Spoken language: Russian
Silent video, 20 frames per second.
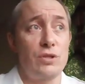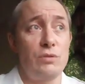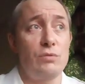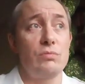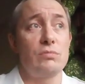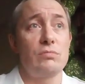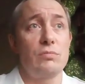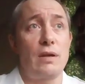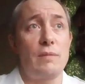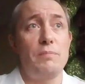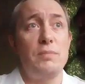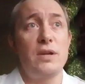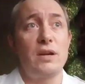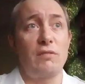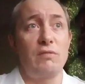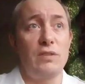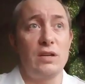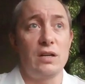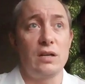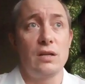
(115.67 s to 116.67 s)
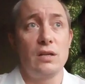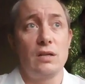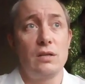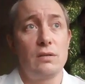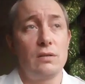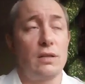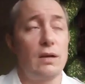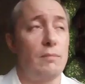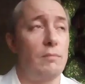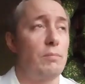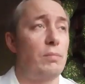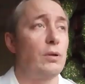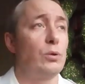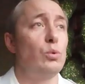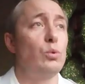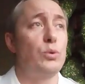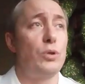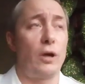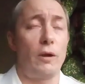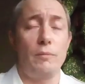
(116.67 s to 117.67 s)
ну, на первых там,
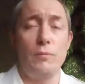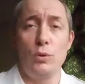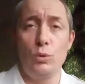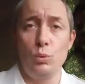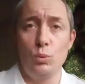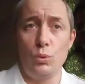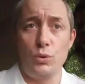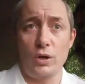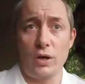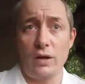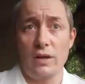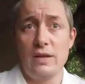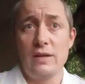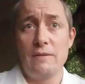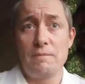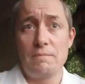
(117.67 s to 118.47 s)
полутора минутах.